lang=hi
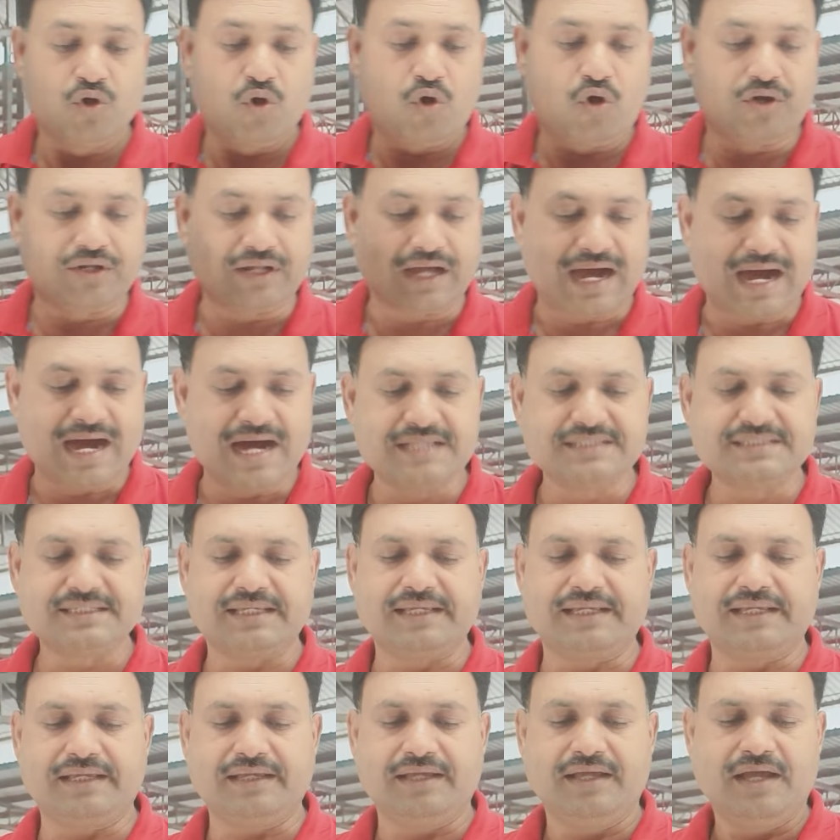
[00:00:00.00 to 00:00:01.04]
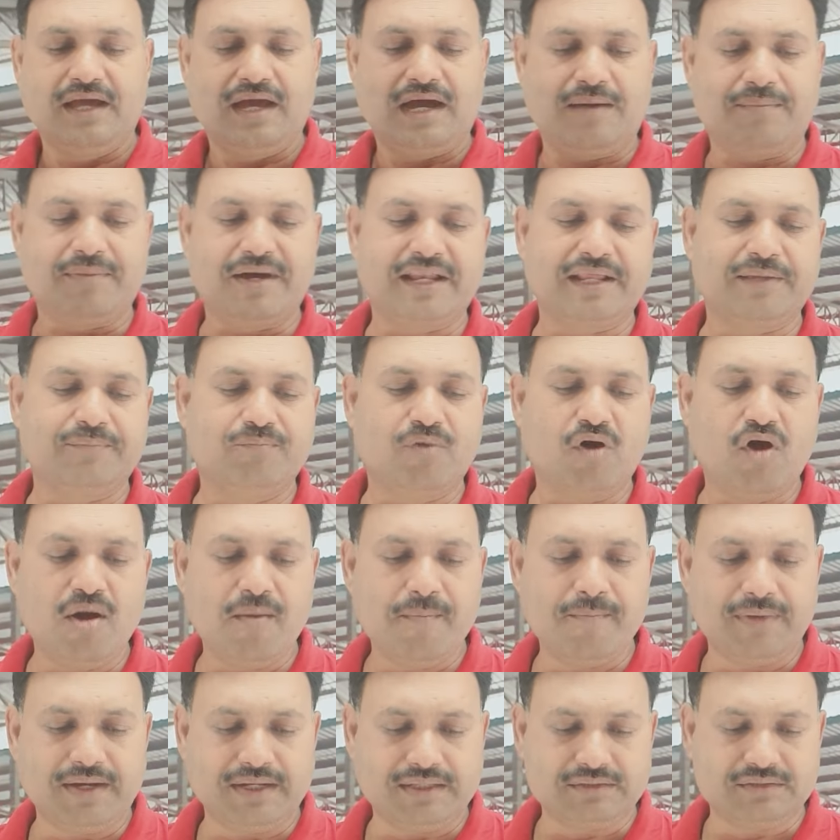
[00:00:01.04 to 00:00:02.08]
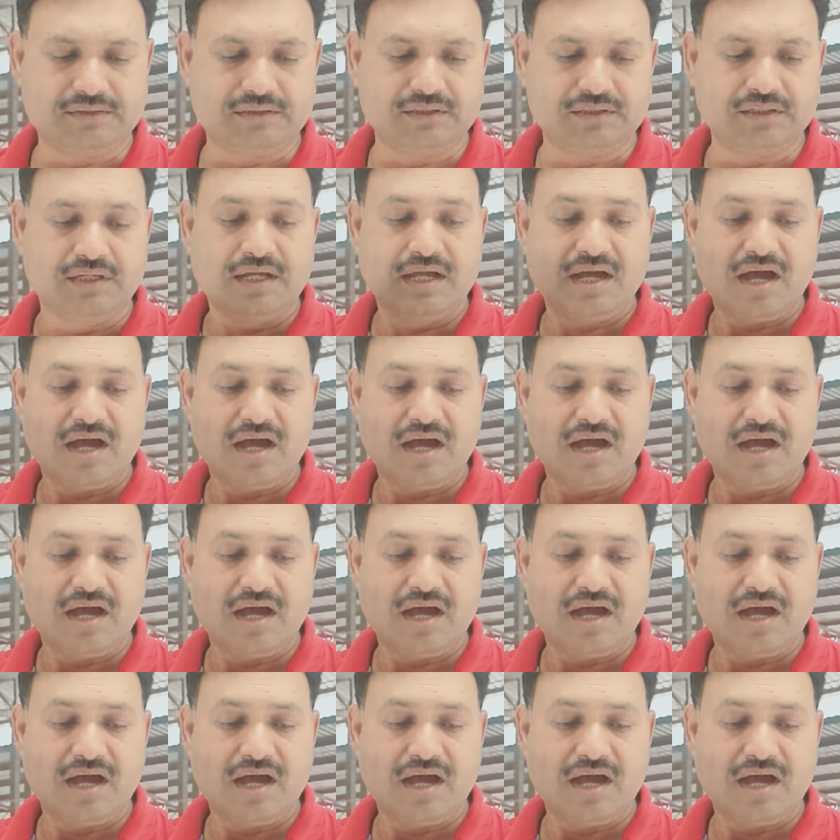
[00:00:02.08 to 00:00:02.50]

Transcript: और आज है हमारे मोहम्मद